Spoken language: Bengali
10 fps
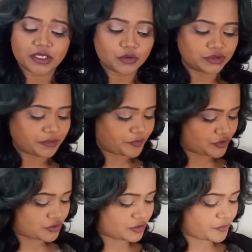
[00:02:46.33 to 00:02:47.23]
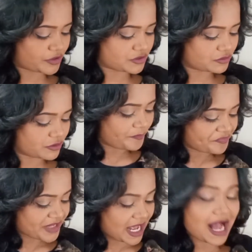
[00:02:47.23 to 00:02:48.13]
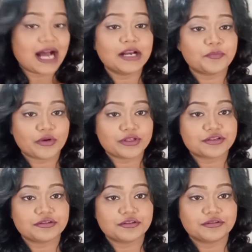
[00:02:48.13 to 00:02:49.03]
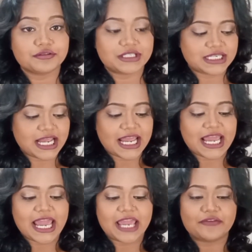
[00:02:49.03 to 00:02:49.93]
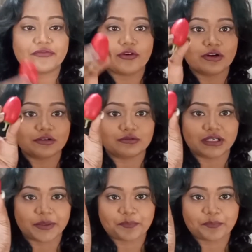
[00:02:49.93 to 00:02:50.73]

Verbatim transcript: ওদের প্রচণ্ড পছন্দ আর পছন্দ হচ্ছে এই ফলগুলি